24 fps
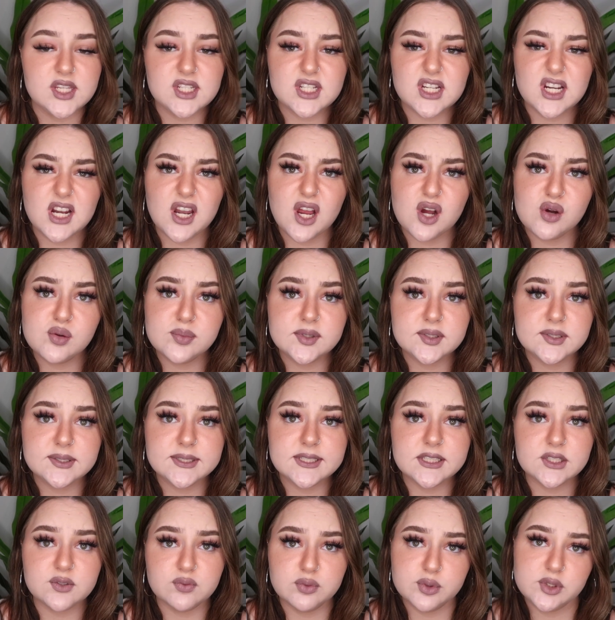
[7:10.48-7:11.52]
Ich
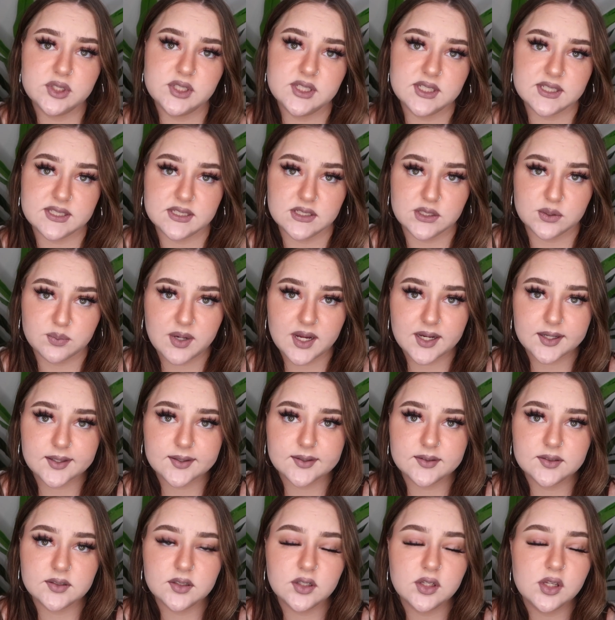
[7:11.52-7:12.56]
glaube, ich würde das nicht
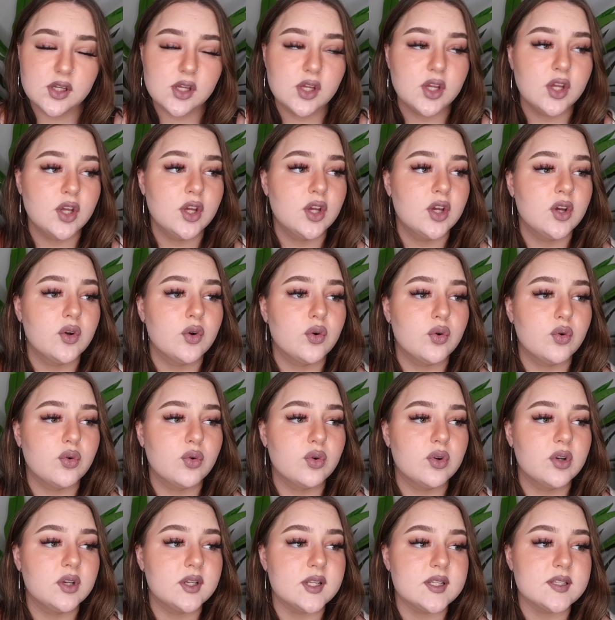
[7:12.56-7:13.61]
packen
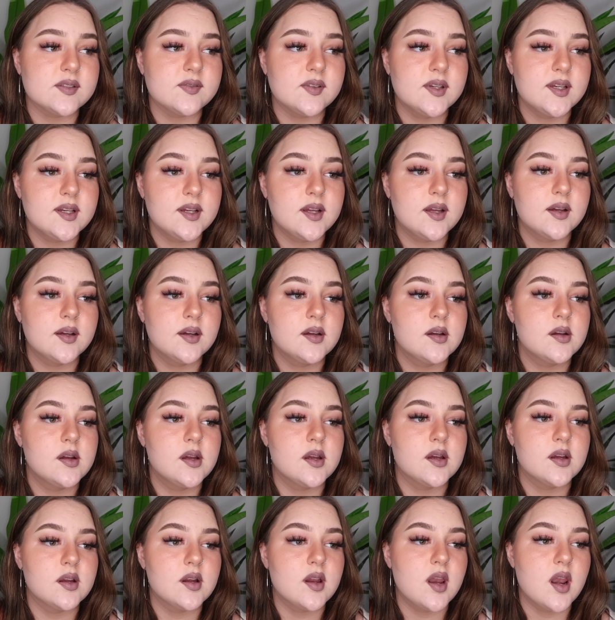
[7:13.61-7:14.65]
und deswegen
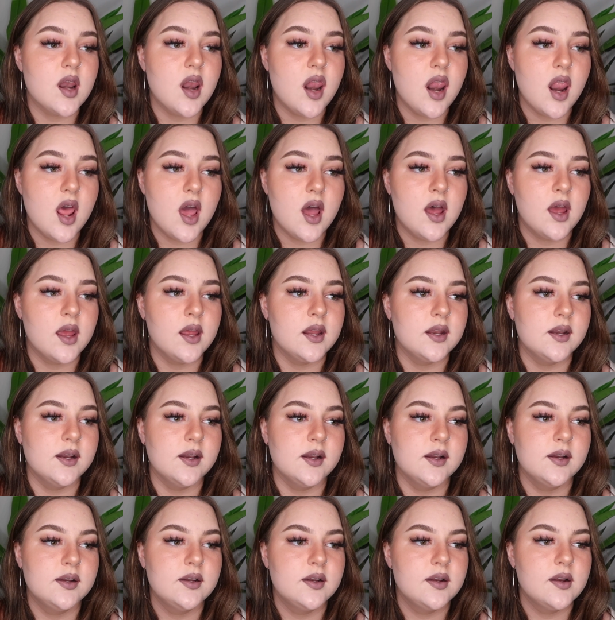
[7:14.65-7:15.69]

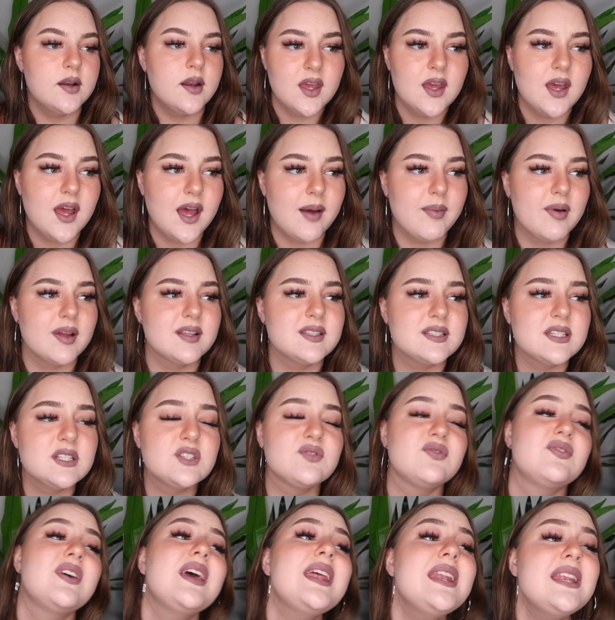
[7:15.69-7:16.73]
nein. Aber an
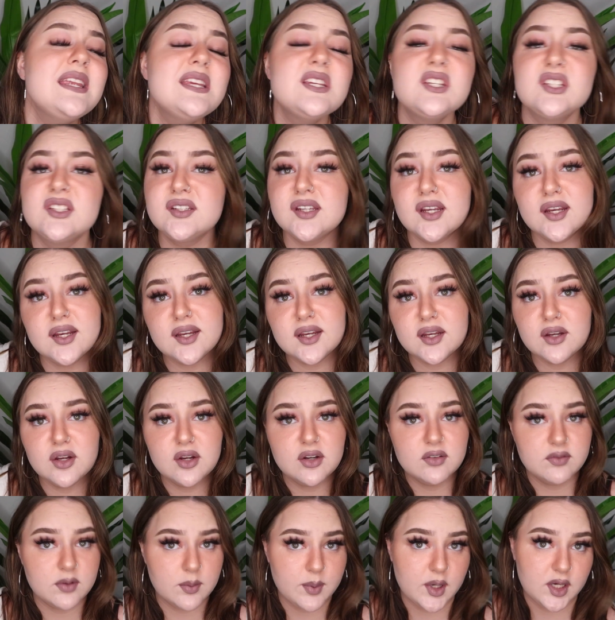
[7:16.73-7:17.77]
sich, wenn ich äh,
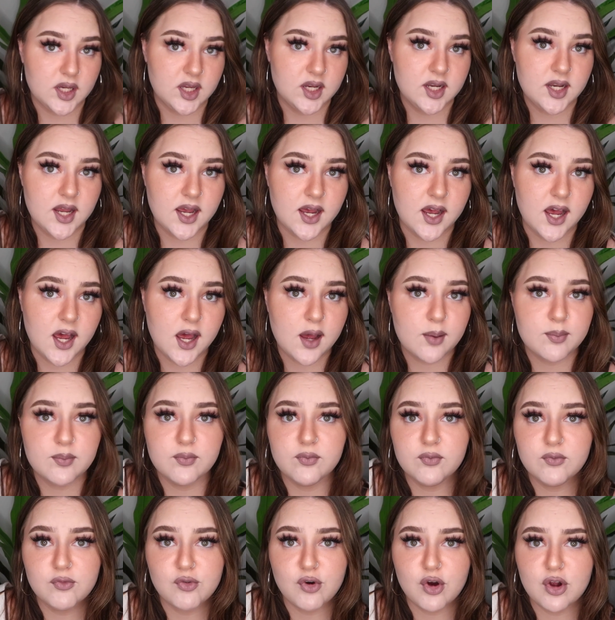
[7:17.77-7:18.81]
irgendwann mal Kinder
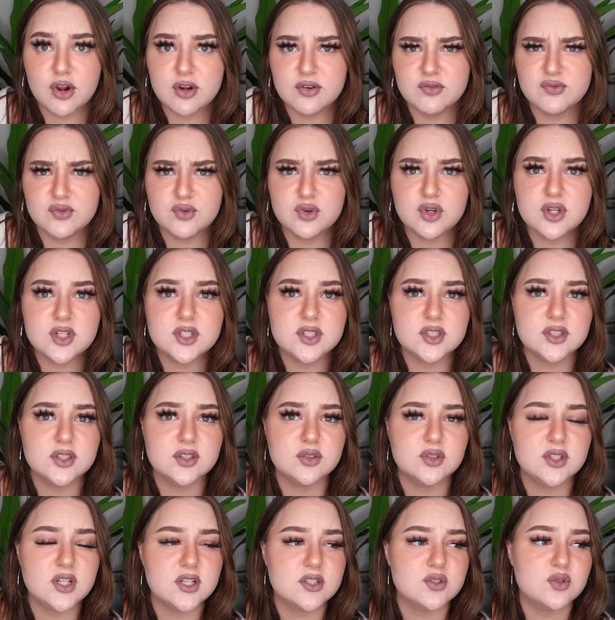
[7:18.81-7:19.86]
haben wollen würde
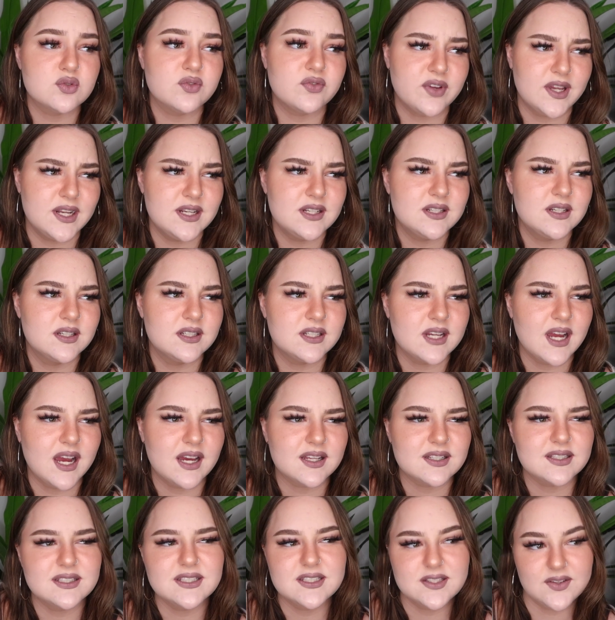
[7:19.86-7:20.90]
oder so, fände ich
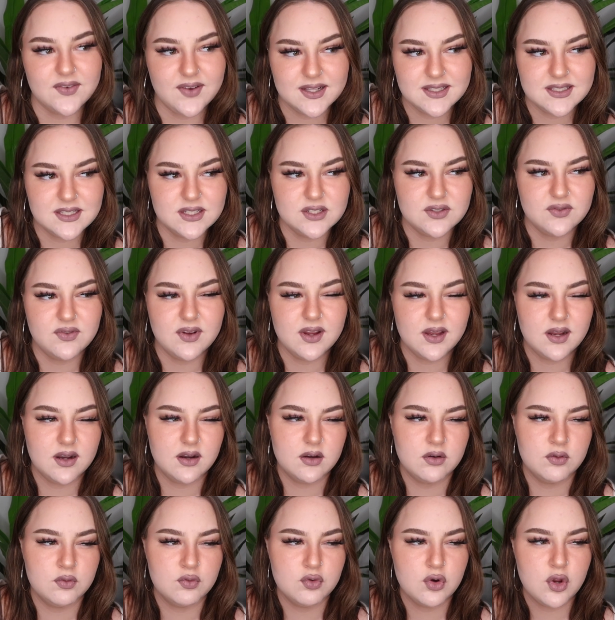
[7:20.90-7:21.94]
28 wäre
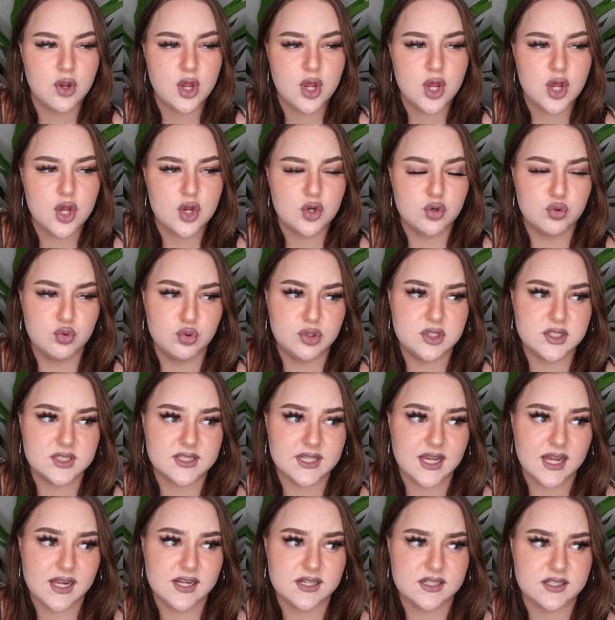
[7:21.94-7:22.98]
ein
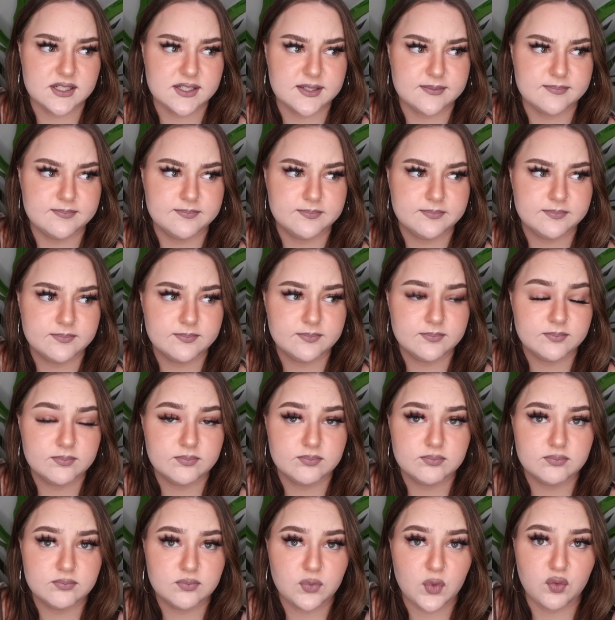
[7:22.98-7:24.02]
gutes Alter
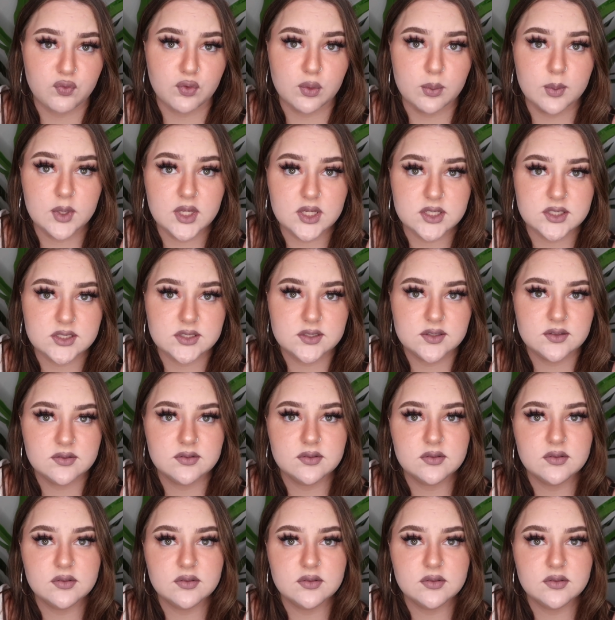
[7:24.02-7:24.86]
für mich.